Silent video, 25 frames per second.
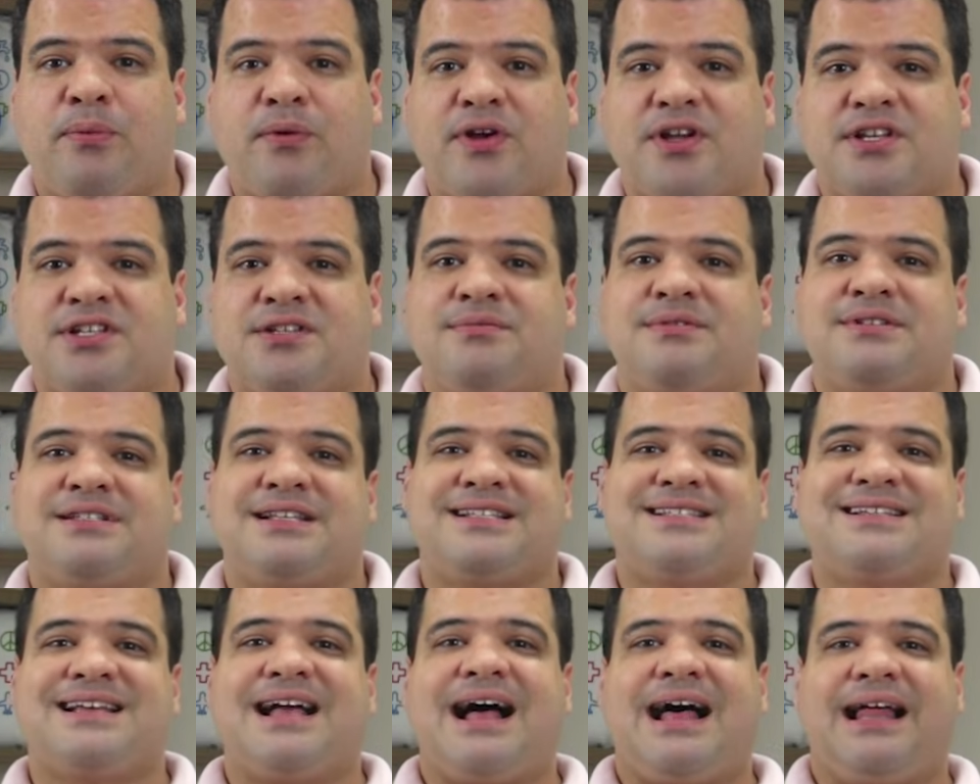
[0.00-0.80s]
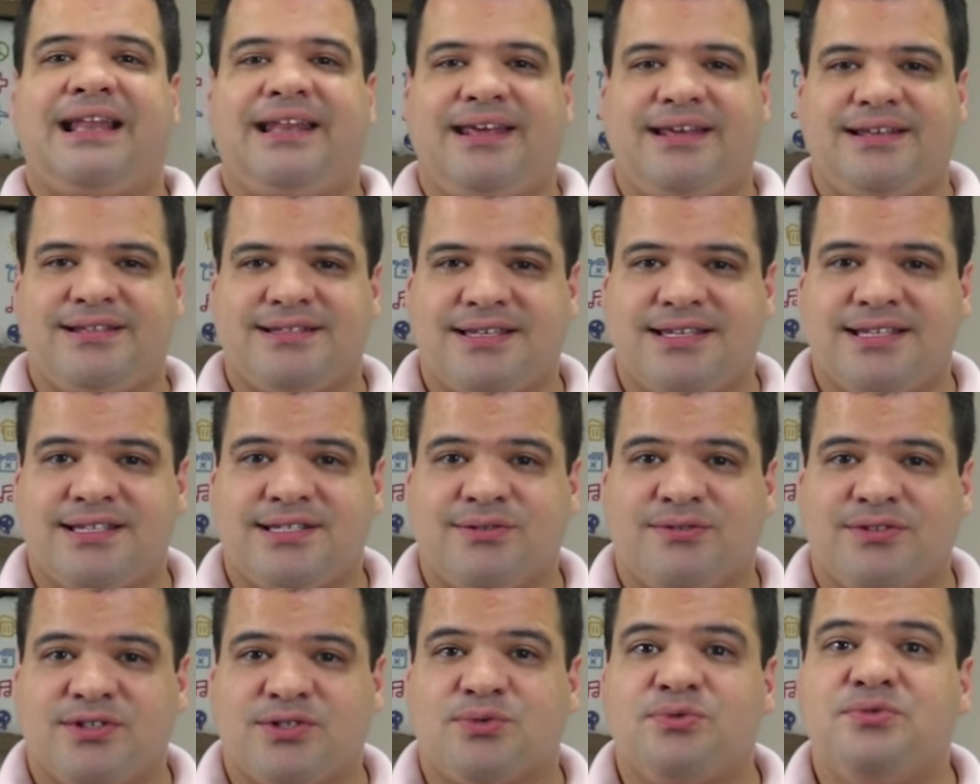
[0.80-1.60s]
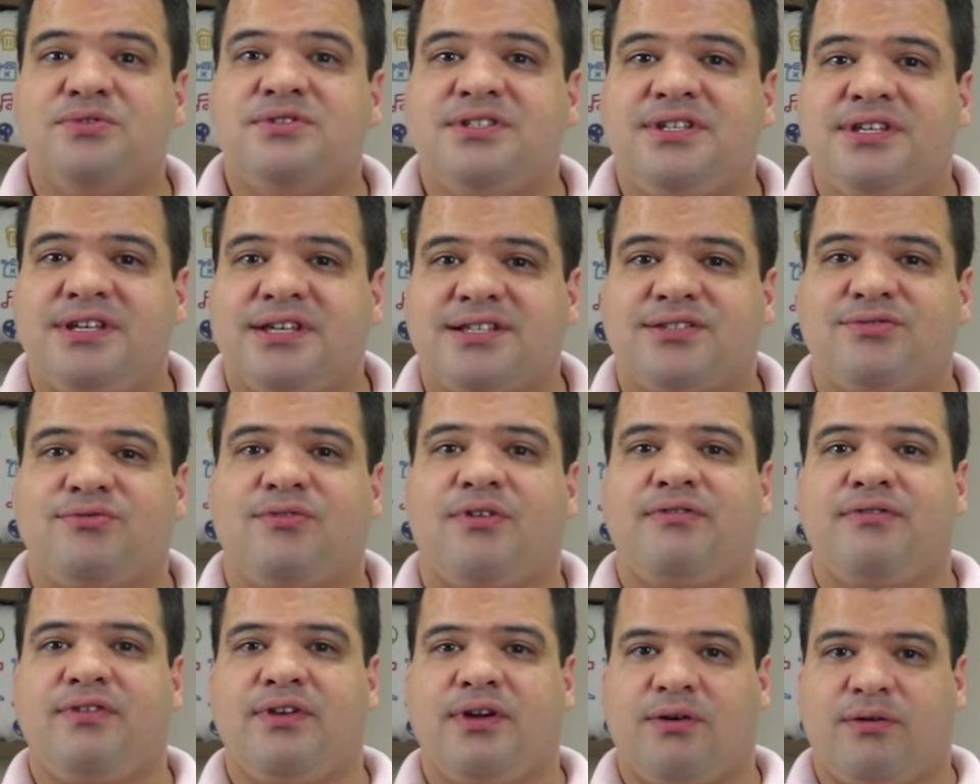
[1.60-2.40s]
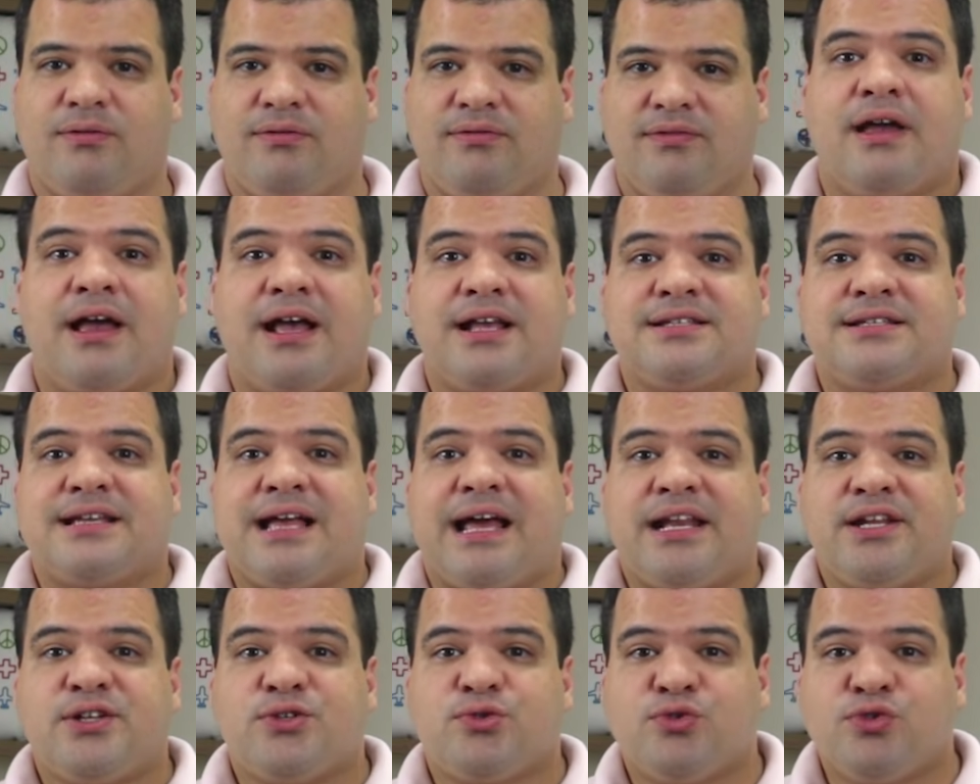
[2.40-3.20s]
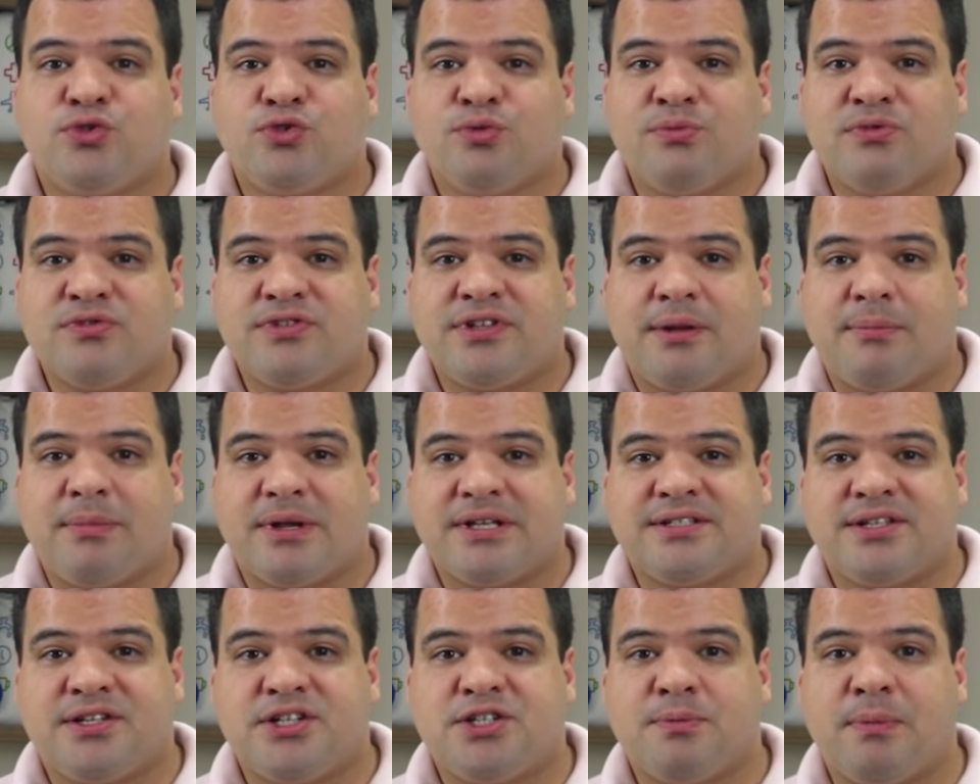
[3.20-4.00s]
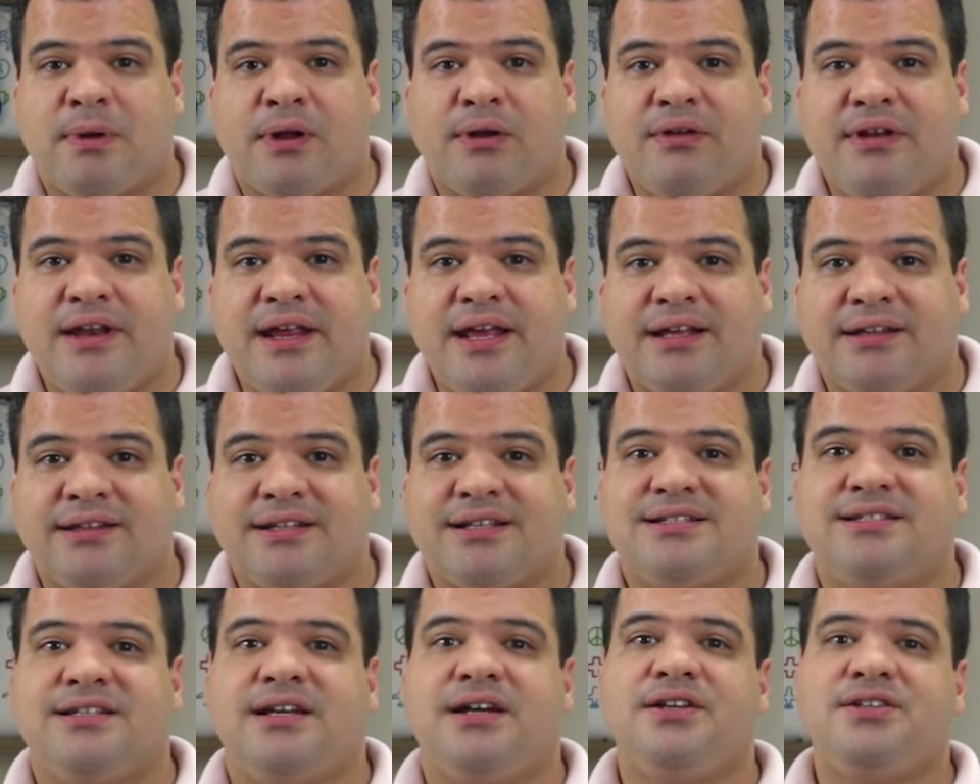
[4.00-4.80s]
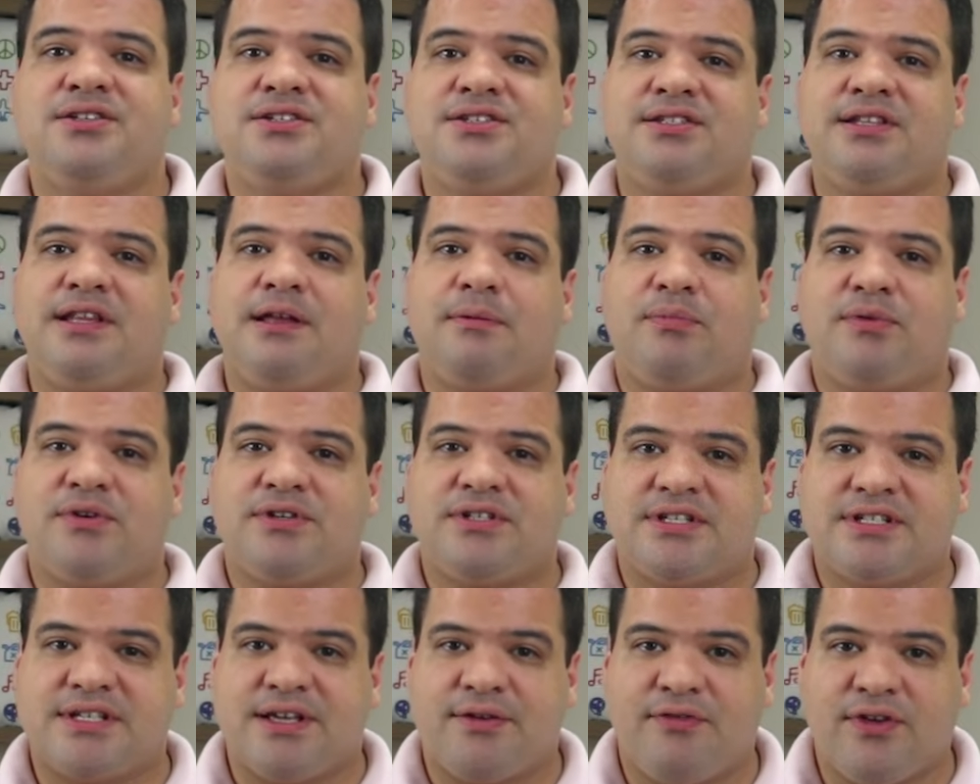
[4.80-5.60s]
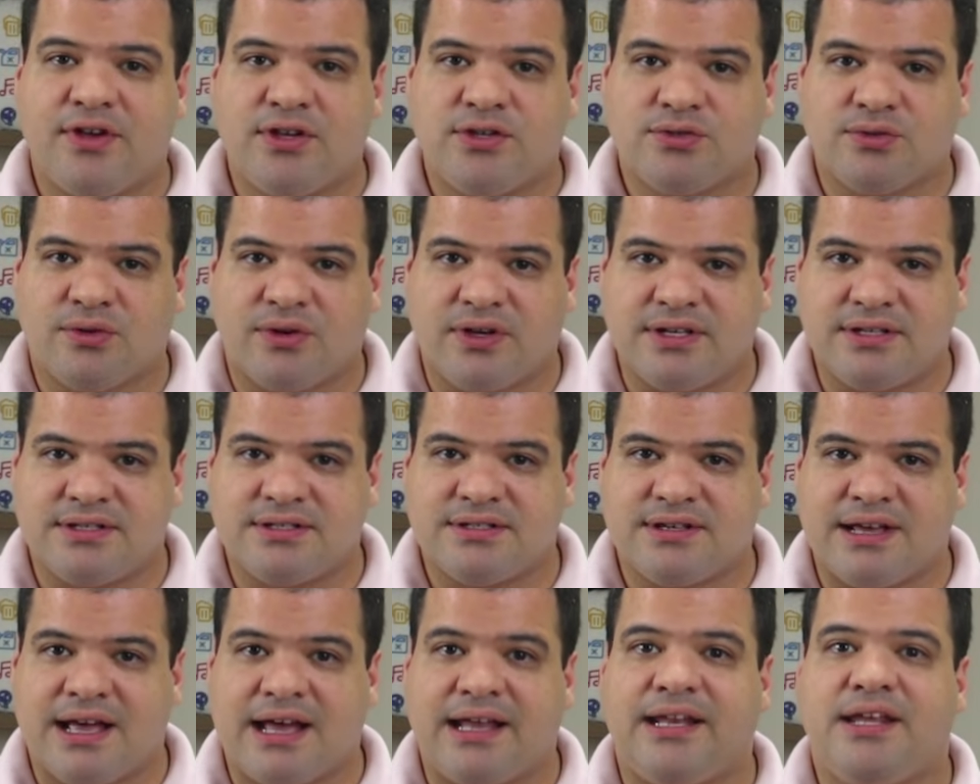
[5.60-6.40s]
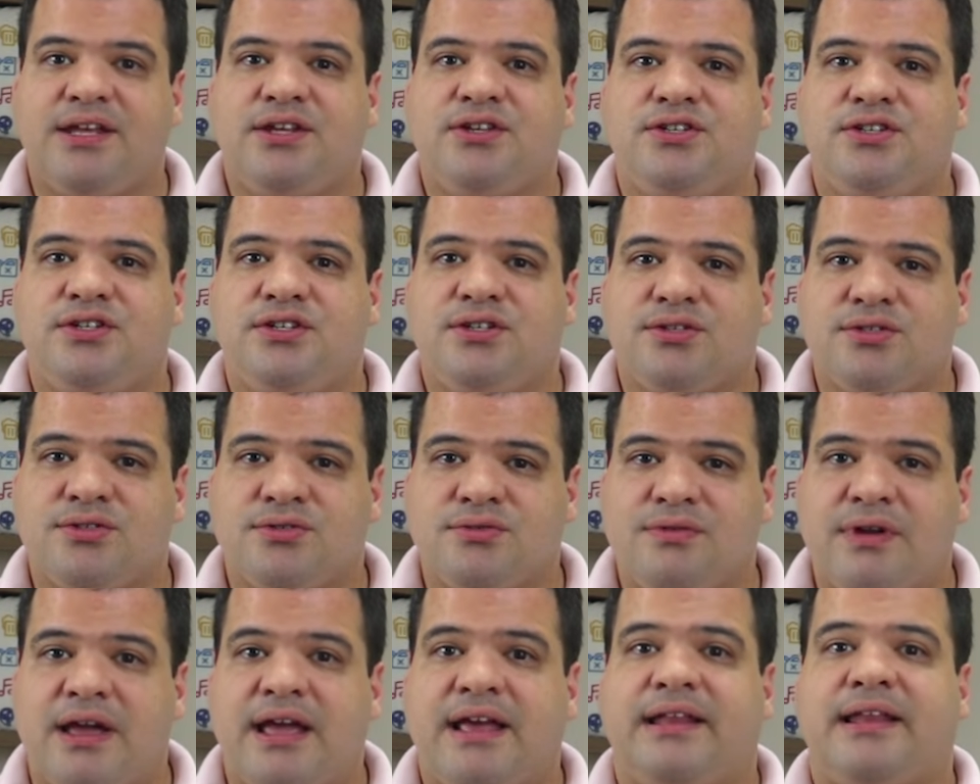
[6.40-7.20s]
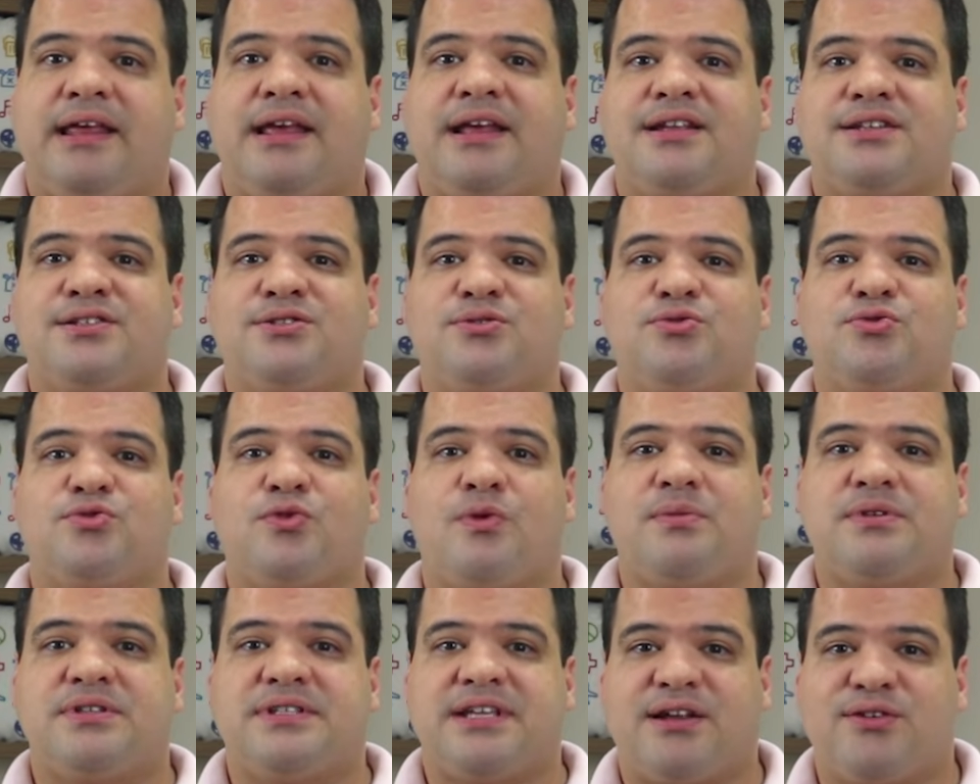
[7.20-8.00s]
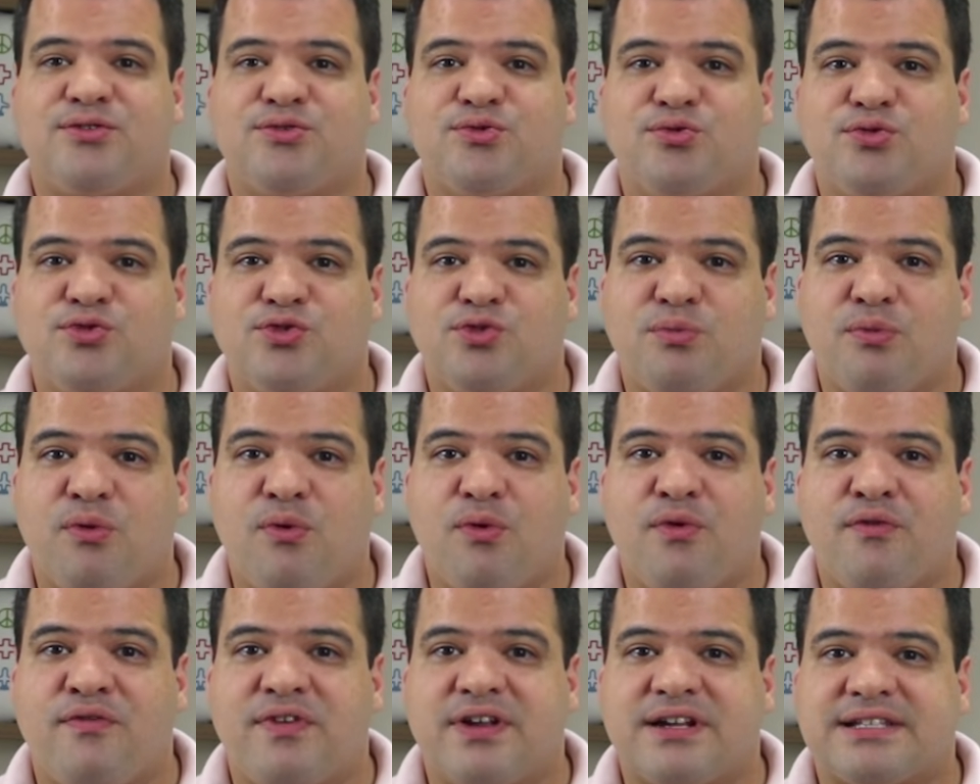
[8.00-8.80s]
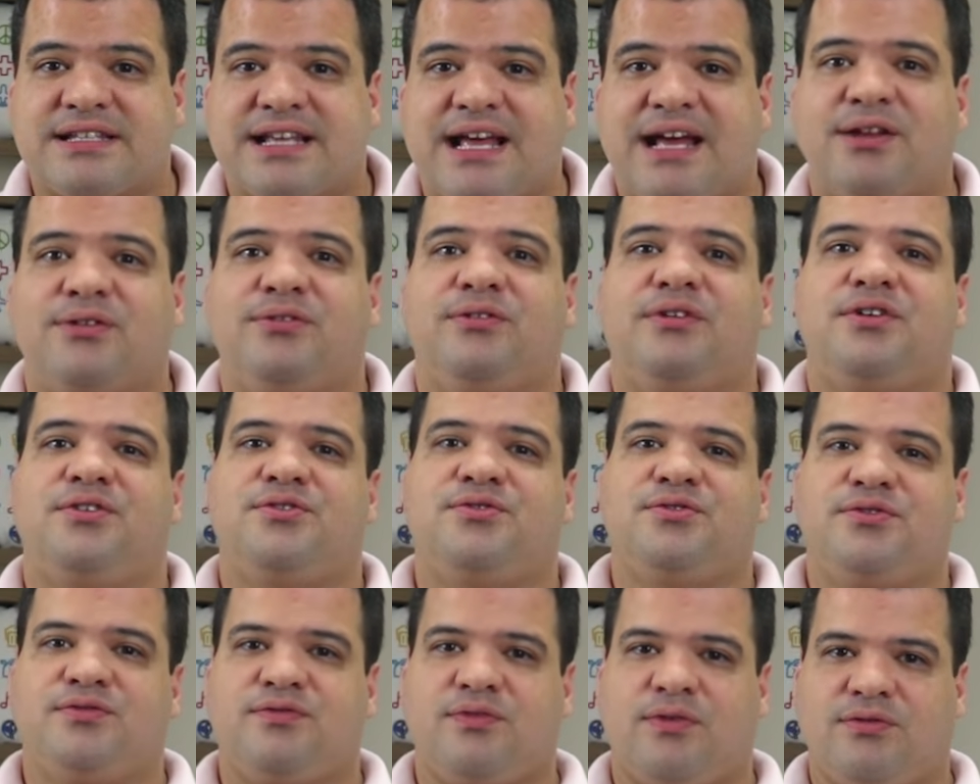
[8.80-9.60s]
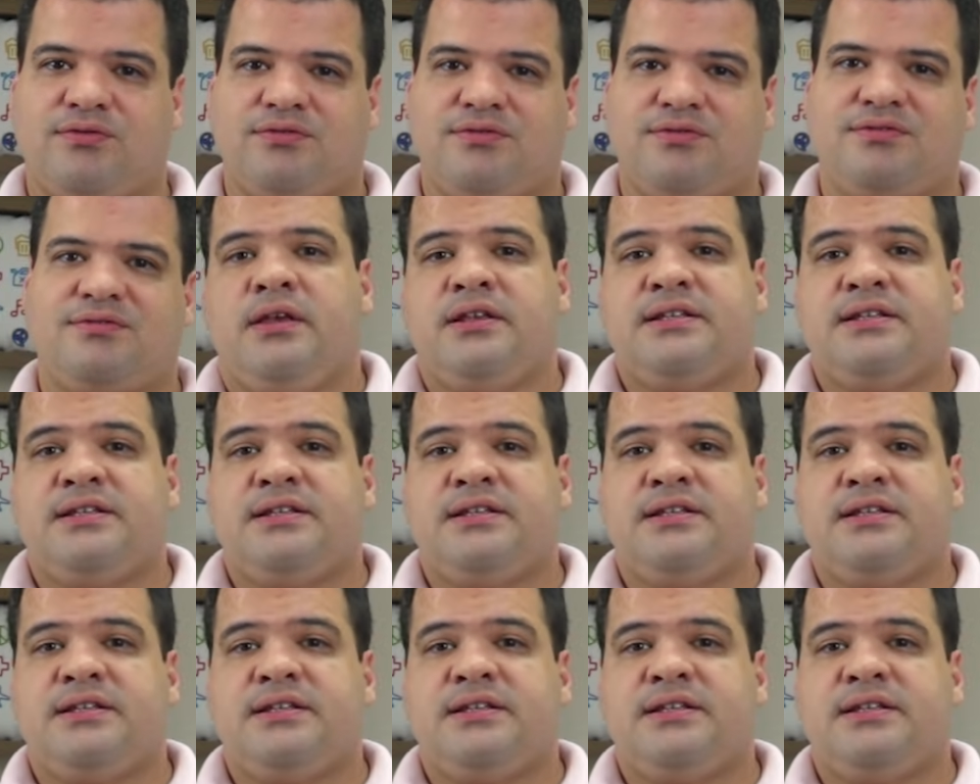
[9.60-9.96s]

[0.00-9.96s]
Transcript: próximas às galleys, que são as cozinhas do avião. As galleys costumam ser bastante barulhentas antes e depois das refeições. Além disso, é nelas que os comissários costumam conversar durante os voos.